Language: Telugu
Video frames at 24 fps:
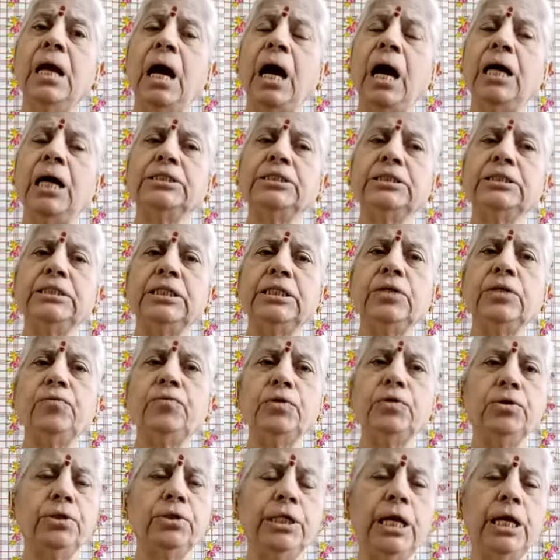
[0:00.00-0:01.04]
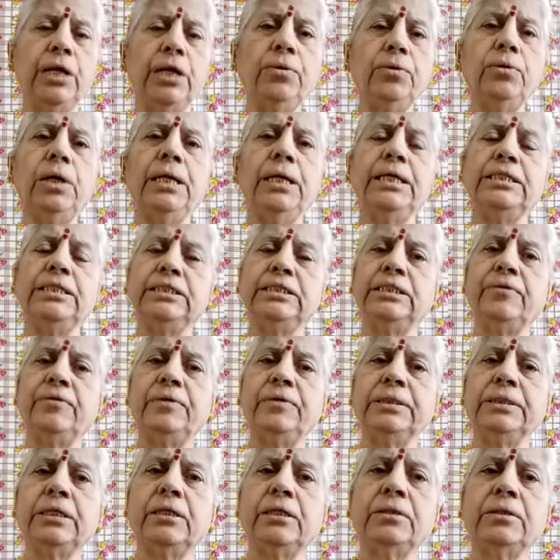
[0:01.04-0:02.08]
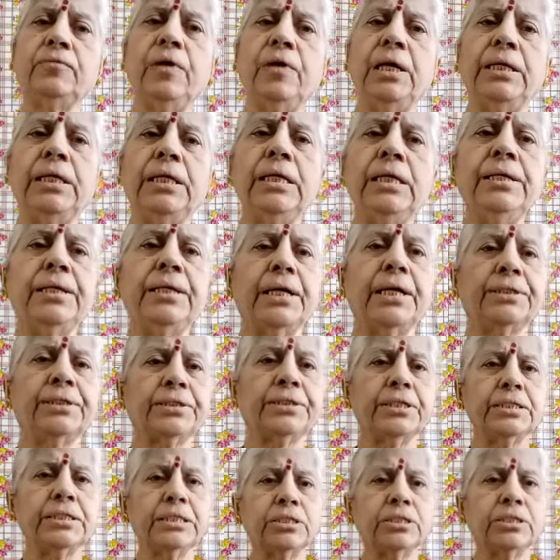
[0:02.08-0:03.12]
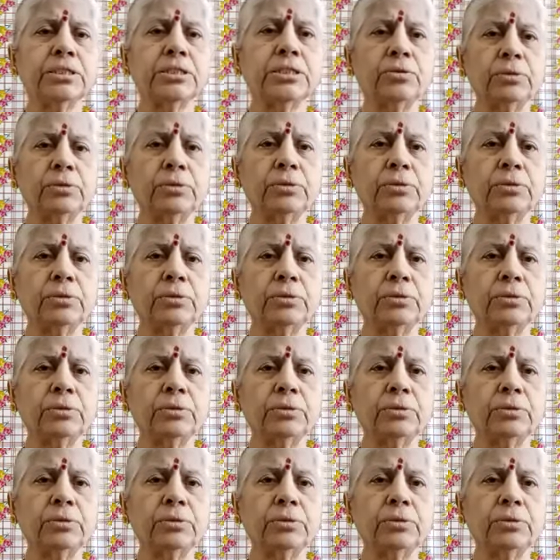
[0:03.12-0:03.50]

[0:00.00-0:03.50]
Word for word: ఆ జీవుడు నేను అనే జీవతత్వాన్ని రక్షిస్తున్న